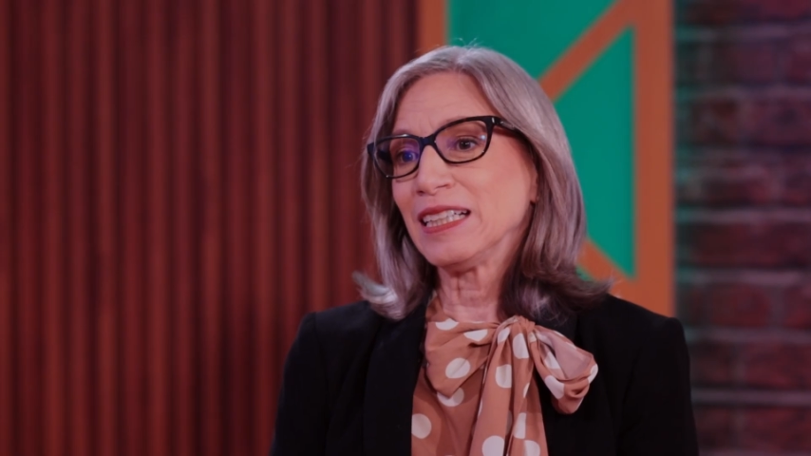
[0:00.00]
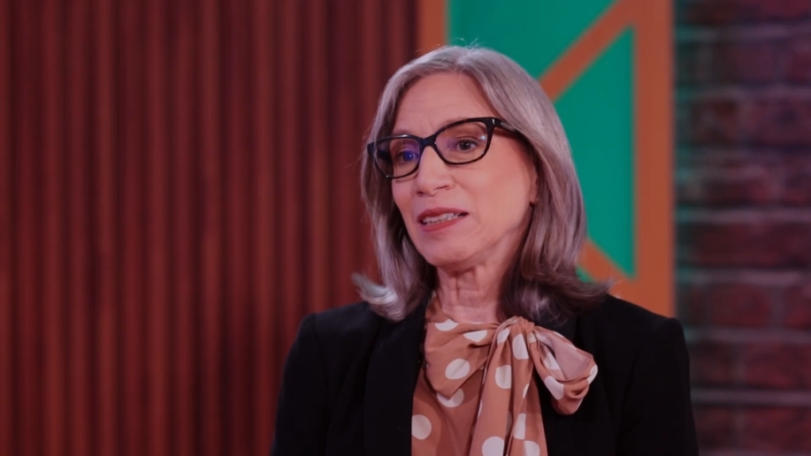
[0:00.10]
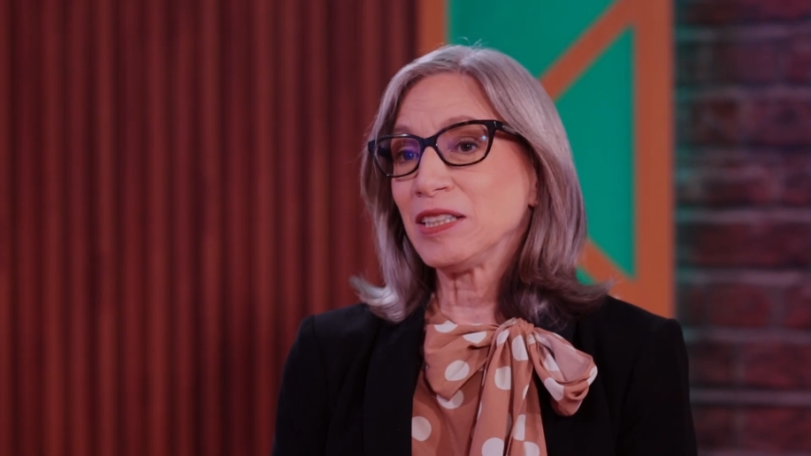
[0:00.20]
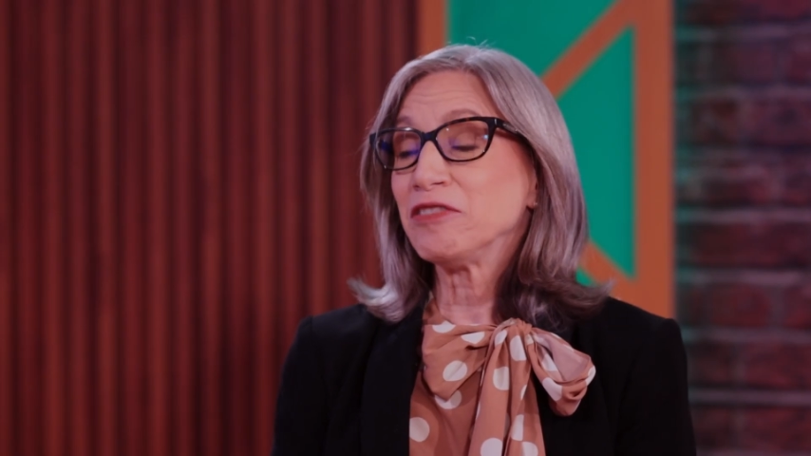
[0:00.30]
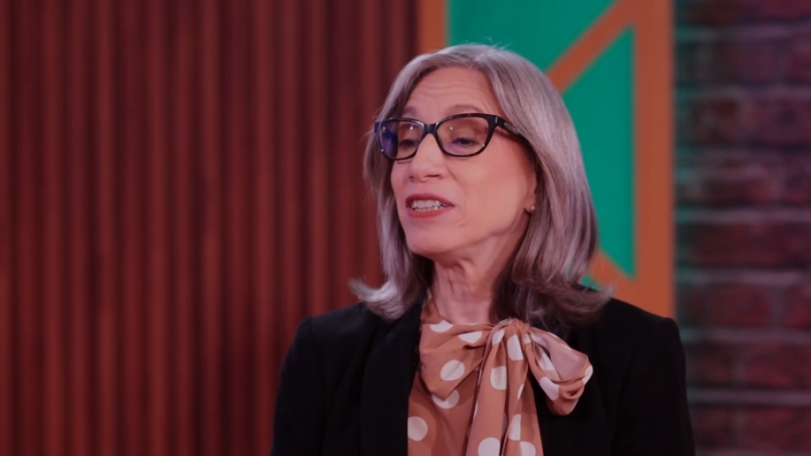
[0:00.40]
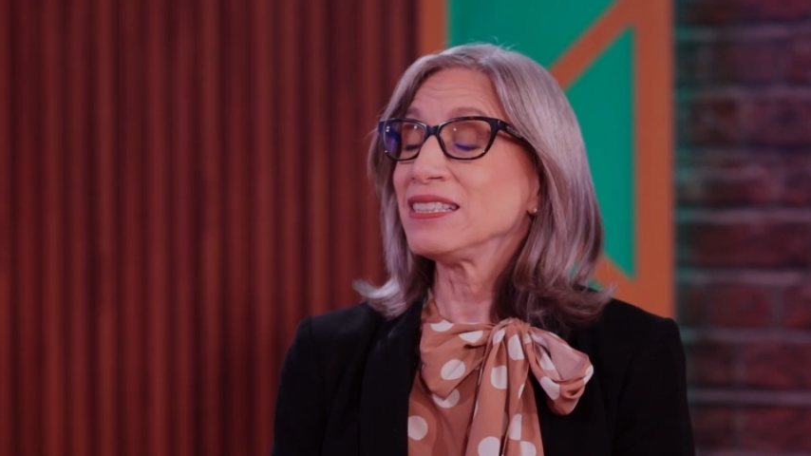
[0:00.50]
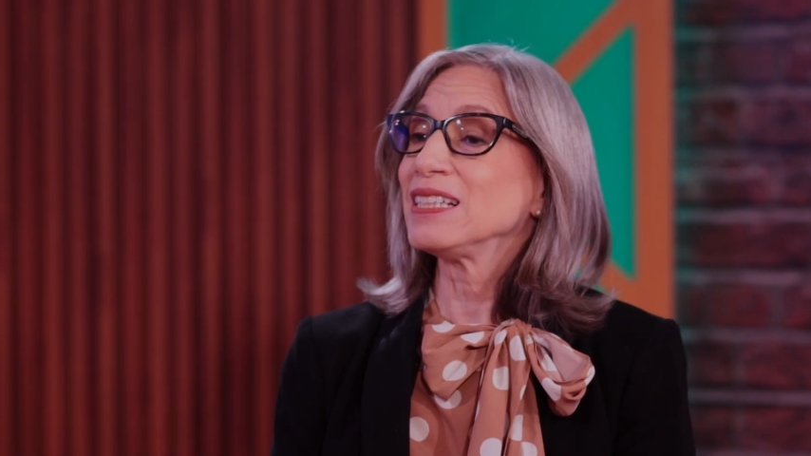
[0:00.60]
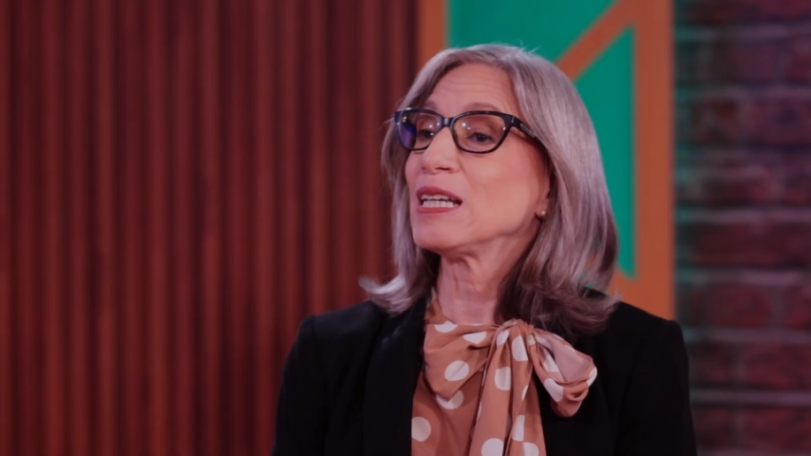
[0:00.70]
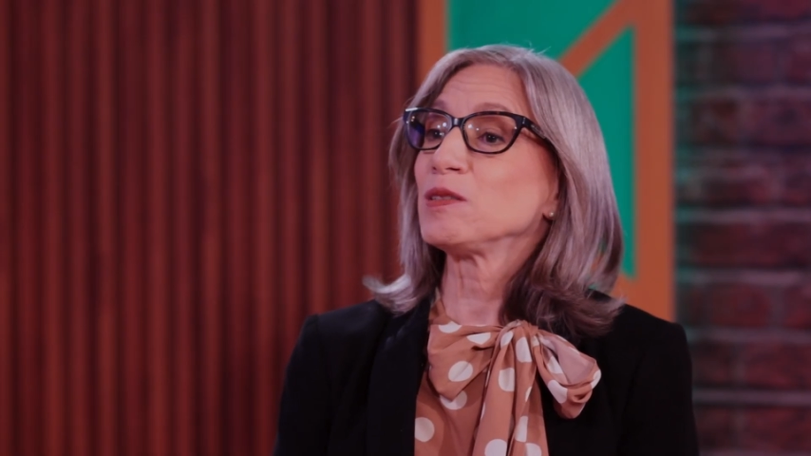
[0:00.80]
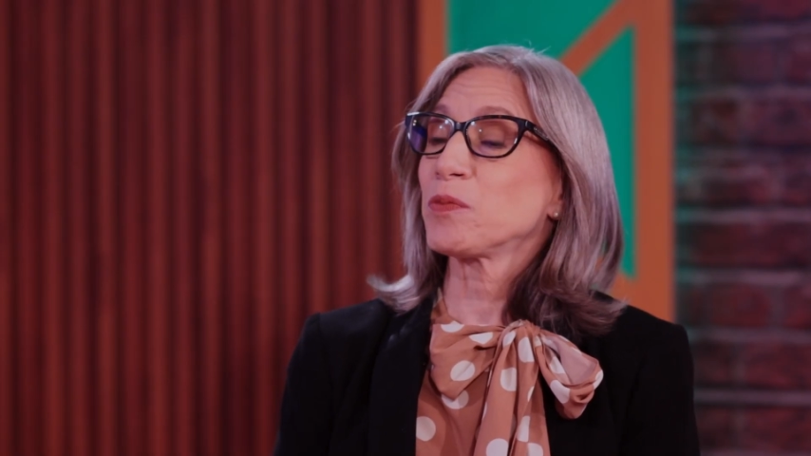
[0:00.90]

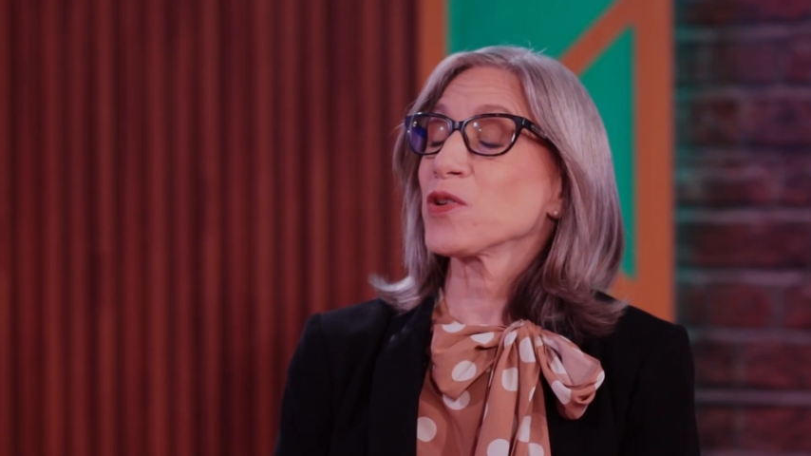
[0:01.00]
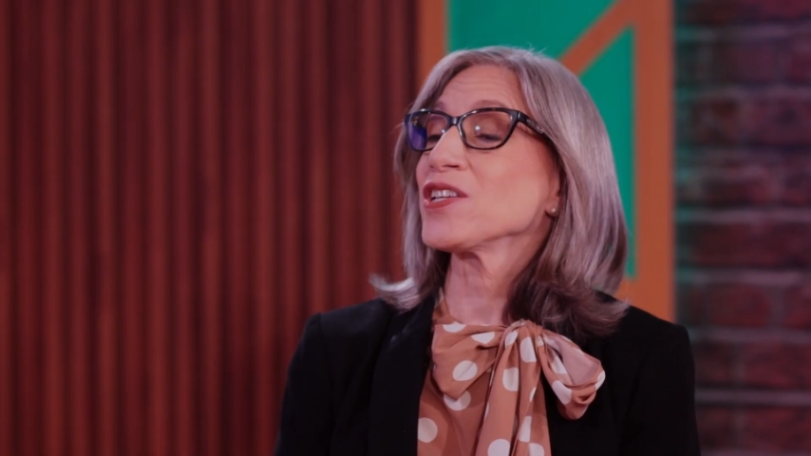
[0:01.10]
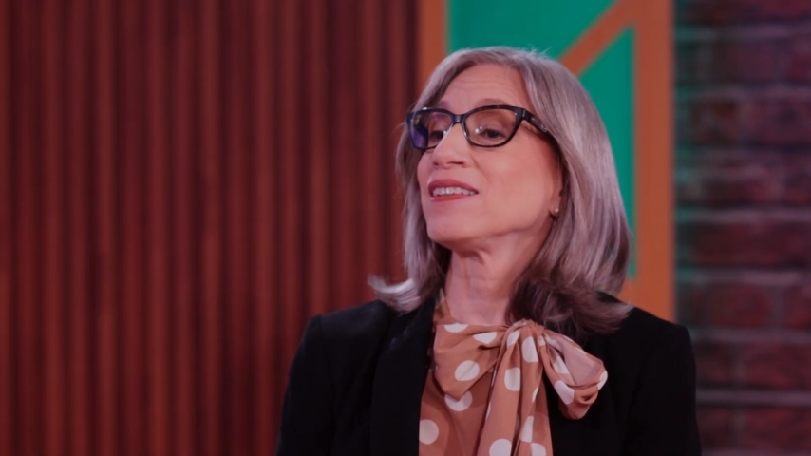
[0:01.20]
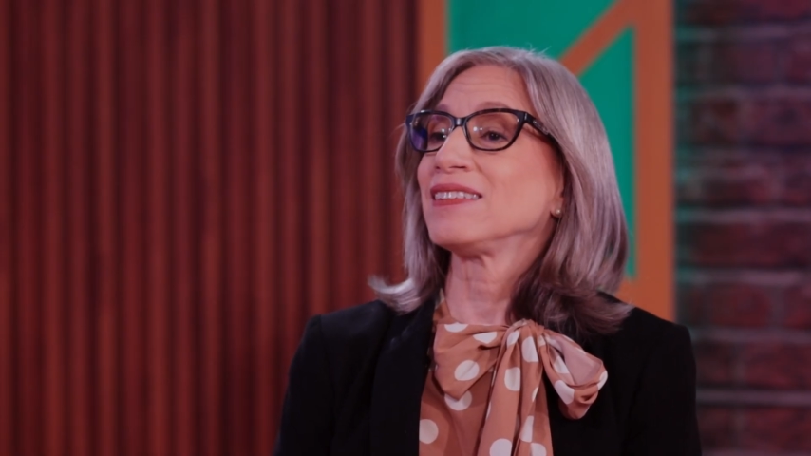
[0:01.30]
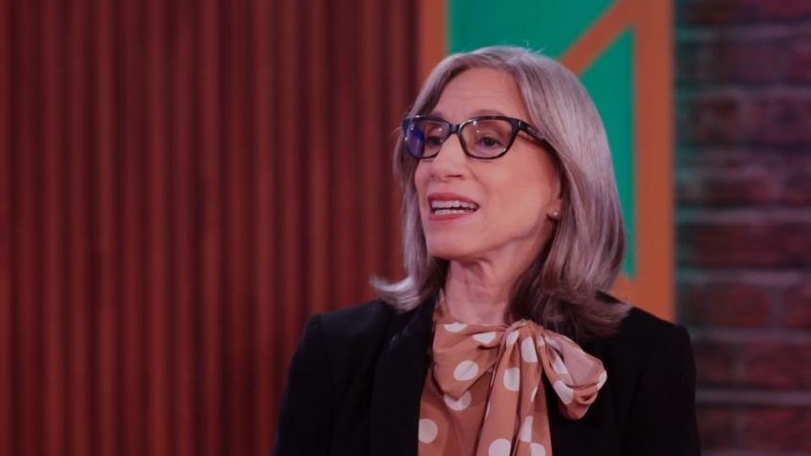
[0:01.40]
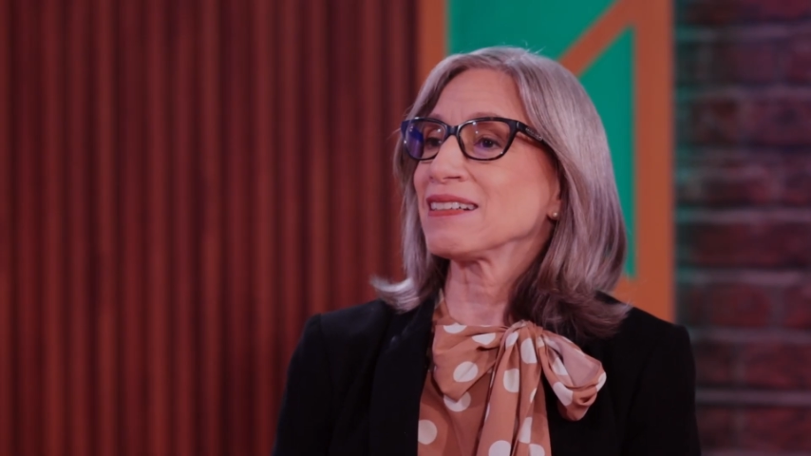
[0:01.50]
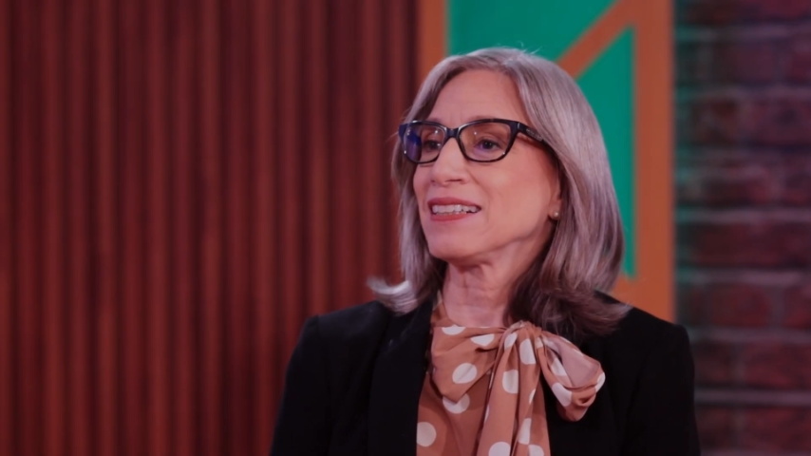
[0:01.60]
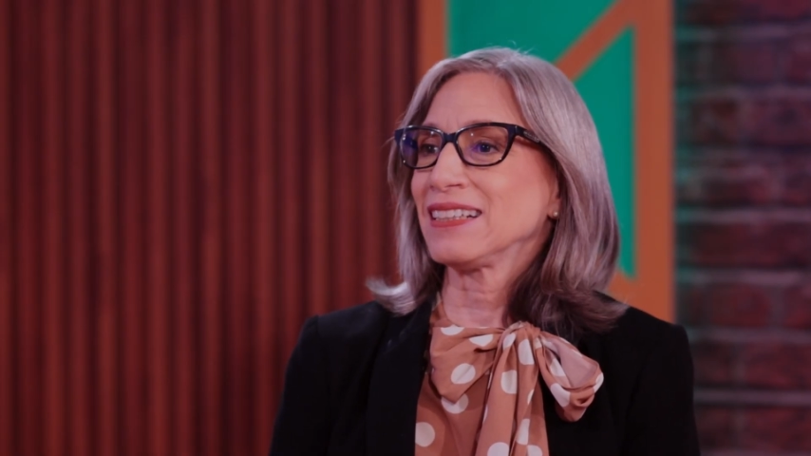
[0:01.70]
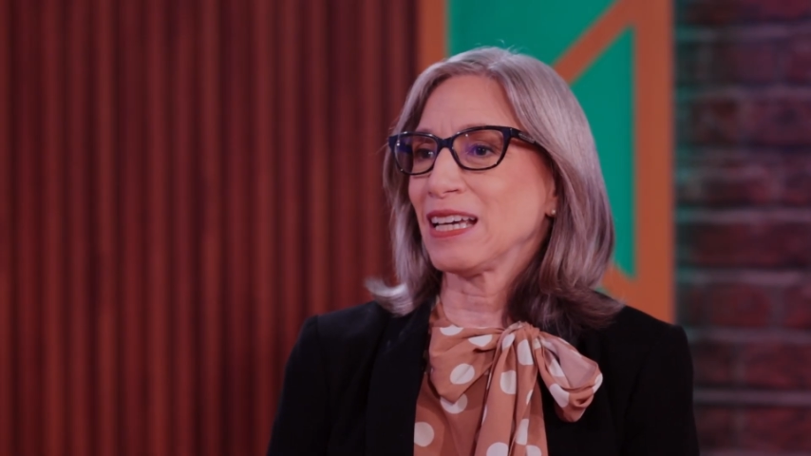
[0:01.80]
difícil es proyectar